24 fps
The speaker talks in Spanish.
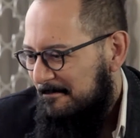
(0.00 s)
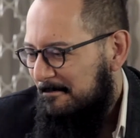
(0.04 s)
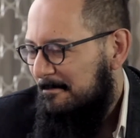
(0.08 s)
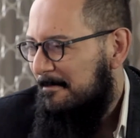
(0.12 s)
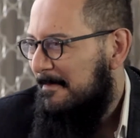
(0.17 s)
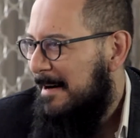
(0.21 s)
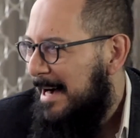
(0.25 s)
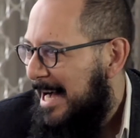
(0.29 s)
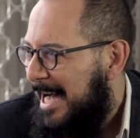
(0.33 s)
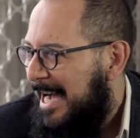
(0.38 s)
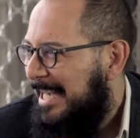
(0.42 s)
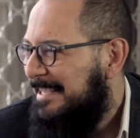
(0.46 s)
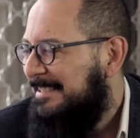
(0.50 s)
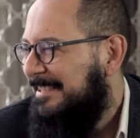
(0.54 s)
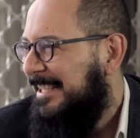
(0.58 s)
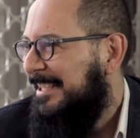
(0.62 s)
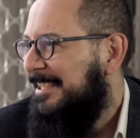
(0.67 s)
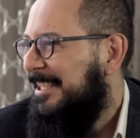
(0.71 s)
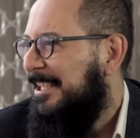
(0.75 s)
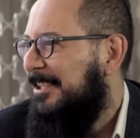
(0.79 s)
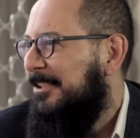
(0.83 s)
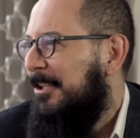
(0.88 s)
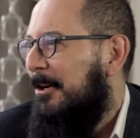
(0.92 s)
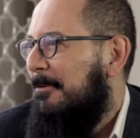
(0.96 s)
Max, ¿qué
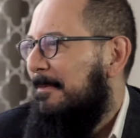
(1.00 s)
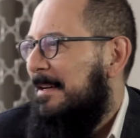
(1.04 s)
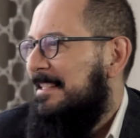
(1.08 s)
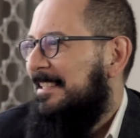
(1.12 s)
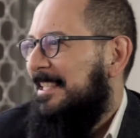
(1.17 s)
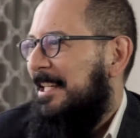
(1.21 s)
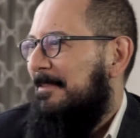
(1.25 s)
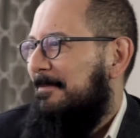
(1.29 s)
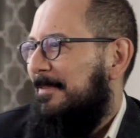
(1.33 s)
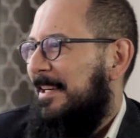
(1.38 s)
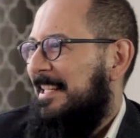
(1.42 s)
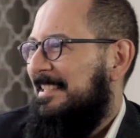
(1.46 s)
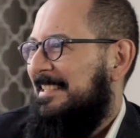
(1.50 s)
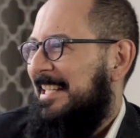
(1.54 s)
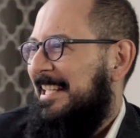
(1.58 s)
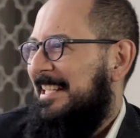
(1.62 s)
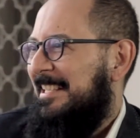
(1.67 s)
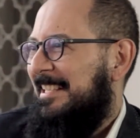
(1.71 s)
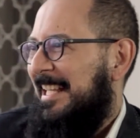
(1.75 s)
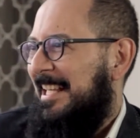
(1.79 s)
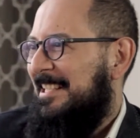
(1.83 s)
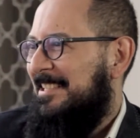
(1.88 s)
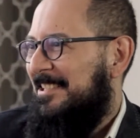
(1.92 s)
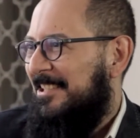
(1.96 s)
te tomas? ¡Qué
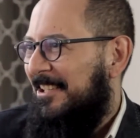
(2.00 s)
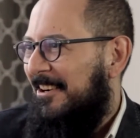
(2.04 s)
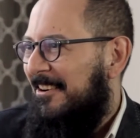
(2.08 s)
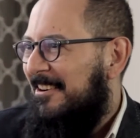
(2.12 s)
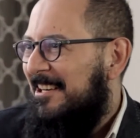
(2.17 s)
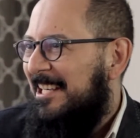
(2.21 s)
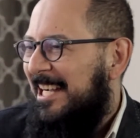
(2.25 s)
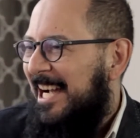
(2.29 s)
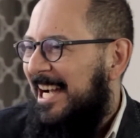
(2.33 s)
presentación,